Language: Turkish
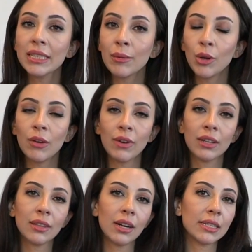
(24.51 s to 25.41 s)
işlem gören
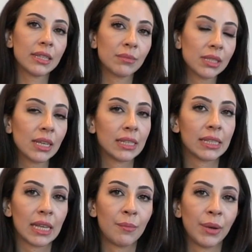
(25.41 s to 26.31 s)
varantlar listemizde
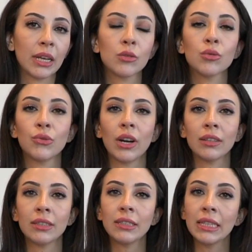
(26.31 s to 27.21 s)
ise Pegasus
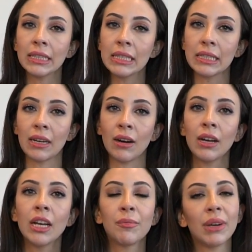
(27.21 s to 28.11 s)
varantlarının yanı sıra
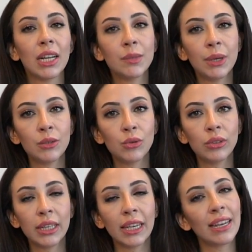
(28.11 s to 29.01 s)
Brent
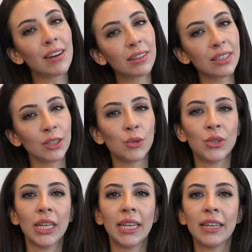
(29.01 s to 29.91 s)
petroldeki yaklaşık
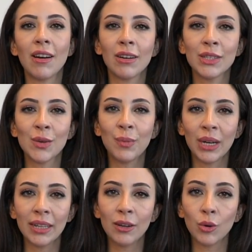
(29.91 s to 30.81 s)
%2'lik artışa
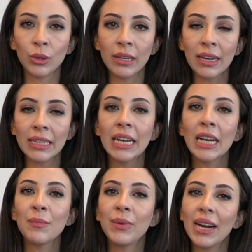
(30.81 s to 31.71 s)
paralel paralel olarak
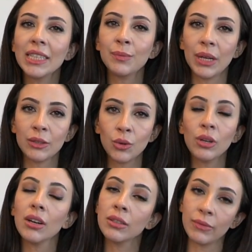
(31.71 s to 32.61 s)
Brent
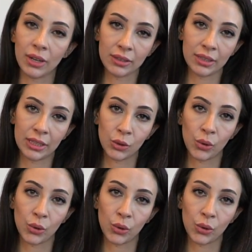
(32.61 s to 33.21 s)
petrol alım aralıklarını